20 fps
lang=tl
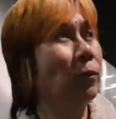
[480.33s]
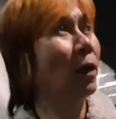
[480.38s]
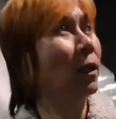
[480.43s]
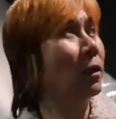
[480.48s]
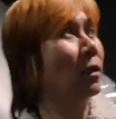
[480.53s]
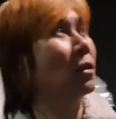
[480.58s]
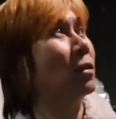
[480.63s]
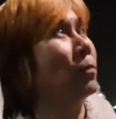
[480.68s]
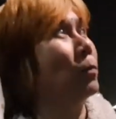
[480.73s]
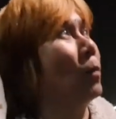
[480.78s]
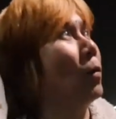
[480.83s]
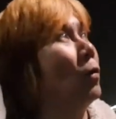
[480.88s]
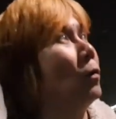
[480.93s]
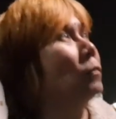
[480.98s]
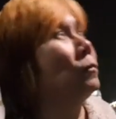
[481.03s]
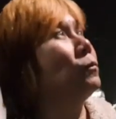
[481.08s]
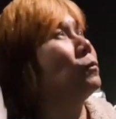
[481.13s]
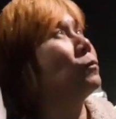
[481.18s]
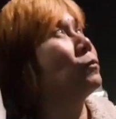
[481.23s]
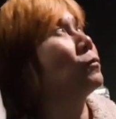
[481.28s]
At least po,
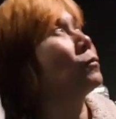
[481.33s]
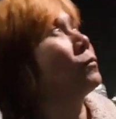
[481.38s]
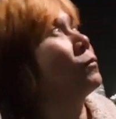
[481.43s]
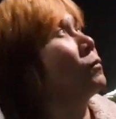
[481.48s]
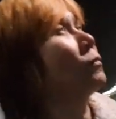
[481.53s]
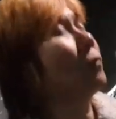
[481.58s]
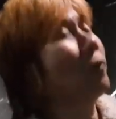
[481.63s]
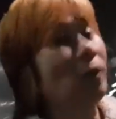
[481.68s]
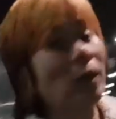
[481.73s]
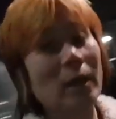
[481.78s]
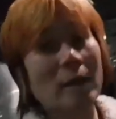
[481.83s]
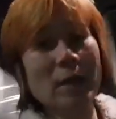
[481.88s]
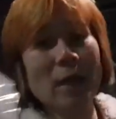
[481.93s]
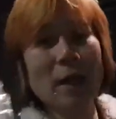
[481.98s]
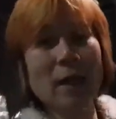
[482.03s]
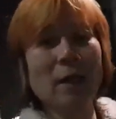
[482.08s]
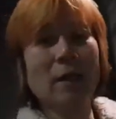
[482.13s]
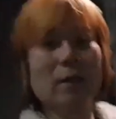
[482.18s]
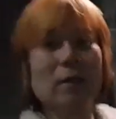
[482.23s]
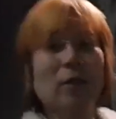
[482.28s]

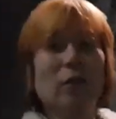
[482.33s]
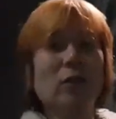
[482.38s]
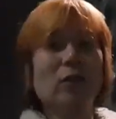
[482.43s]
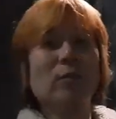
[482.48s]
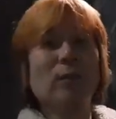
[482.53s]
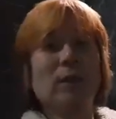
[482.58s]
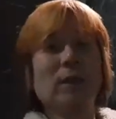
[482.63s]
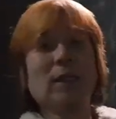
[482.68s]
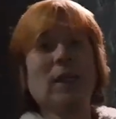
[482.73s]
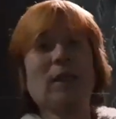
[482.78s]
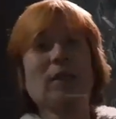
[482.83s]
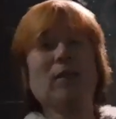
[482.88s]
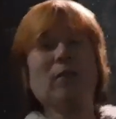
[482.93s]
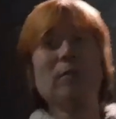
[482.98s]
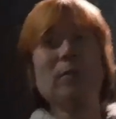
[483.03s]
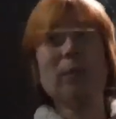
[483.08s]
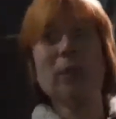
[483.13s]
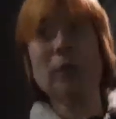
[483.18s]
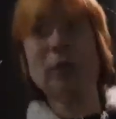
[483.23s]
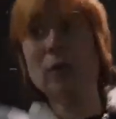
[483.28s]
na i-documentary ko
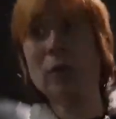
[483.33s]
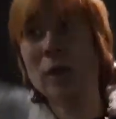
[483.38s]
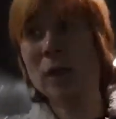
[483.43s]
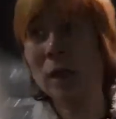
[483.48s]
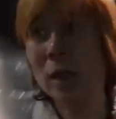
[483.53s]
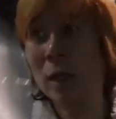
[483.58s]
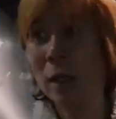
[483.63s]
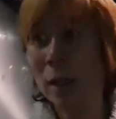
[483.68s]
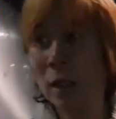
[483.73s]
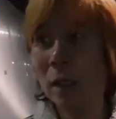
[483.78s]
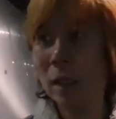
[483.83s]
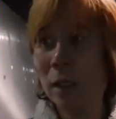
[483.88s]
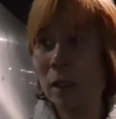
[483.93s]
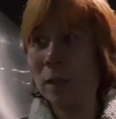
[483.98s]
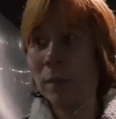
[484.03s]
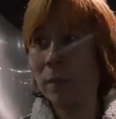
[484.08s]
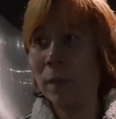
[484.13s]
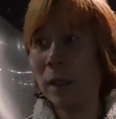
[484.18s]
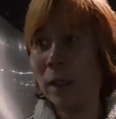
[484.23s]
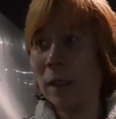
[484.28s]
po yung,
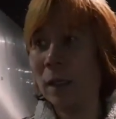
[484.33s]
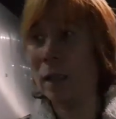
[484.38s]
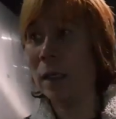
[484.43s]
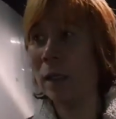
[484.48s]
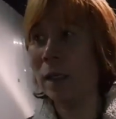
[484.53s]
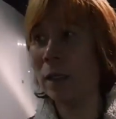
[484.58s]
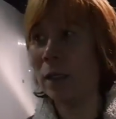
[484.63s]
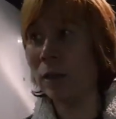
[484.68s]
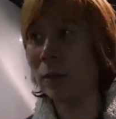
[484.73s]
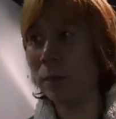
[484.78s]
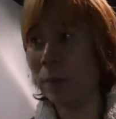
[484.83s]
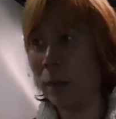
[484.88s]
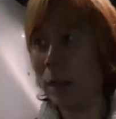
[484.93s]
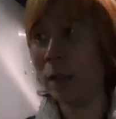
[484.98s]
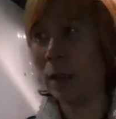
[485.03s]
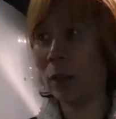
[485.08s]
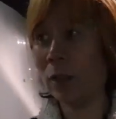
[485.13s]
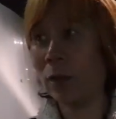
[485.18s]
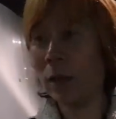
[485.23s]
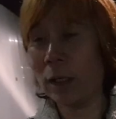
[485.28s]
may, yung,
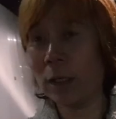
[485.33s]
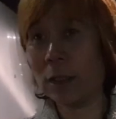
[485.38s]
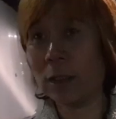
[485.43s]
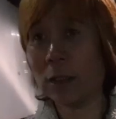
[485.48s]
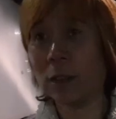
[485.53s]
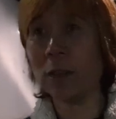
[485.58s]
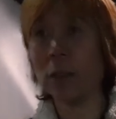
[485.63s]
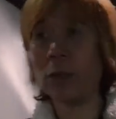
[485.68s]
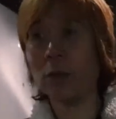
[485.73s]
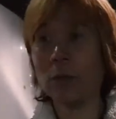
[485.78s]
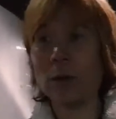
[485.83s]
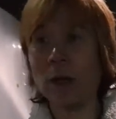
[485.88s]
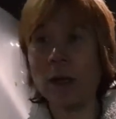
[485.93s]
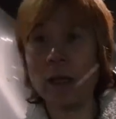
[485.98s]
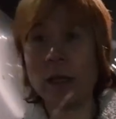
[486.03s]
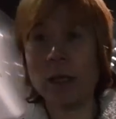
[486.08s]
yung snow right